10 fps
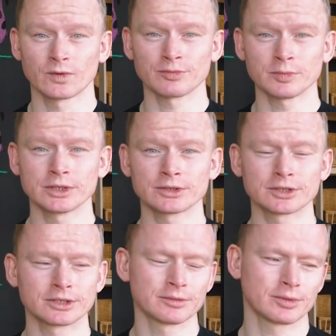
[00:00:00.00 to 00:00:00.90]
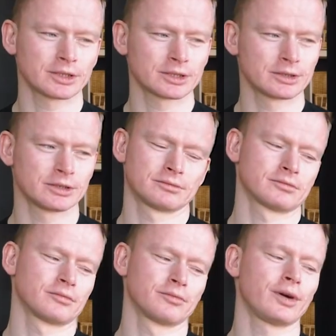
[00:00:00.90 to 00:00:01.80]
W mojej codziennej pracy
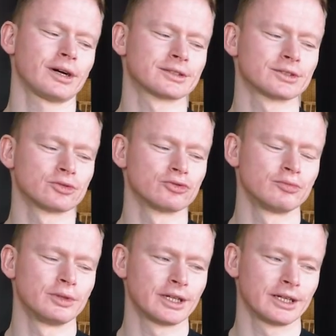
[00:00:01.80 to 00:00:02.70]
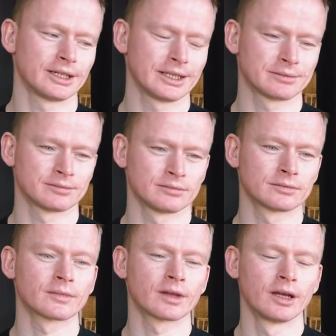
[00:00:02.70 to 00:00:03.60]
bardzo lubię
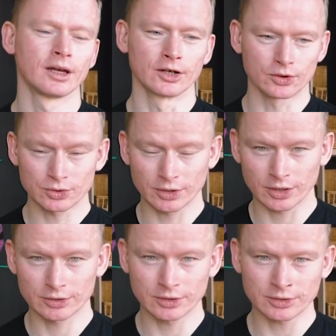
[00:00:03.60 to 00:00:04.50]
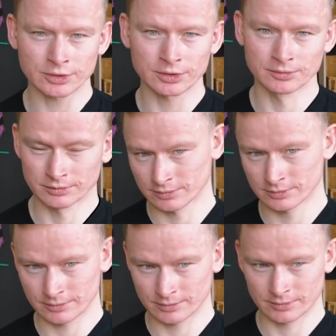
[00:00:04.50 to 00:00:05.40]
różnorodność
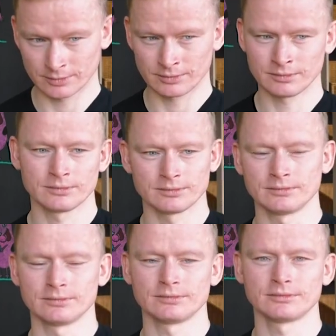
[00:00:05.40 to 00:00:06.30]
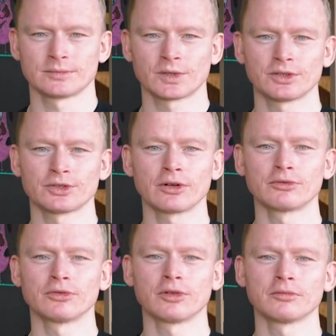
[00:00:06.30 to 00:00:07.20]
mm, i
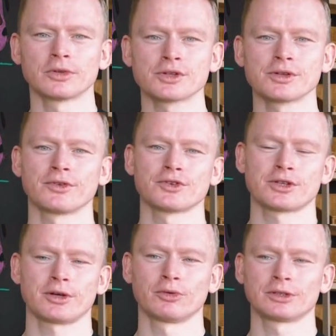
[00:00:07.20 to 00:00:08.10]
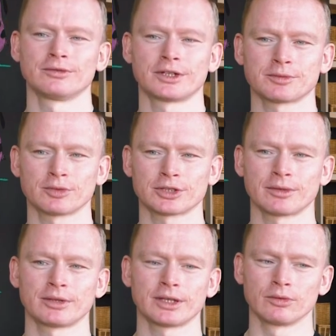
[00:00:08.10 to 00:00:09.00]
ciągłą możliwość nauki, wręcz
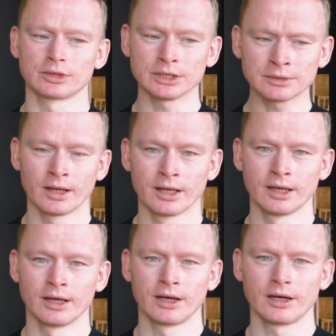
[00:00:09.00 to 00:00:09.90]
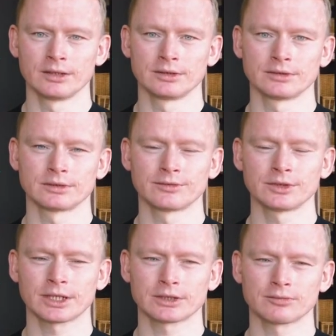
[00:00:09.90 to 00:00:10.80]
potrzebę nauki. Y,
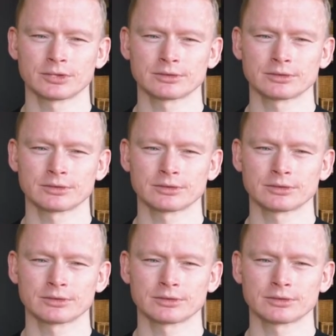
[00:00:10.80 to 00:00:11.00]
wynika to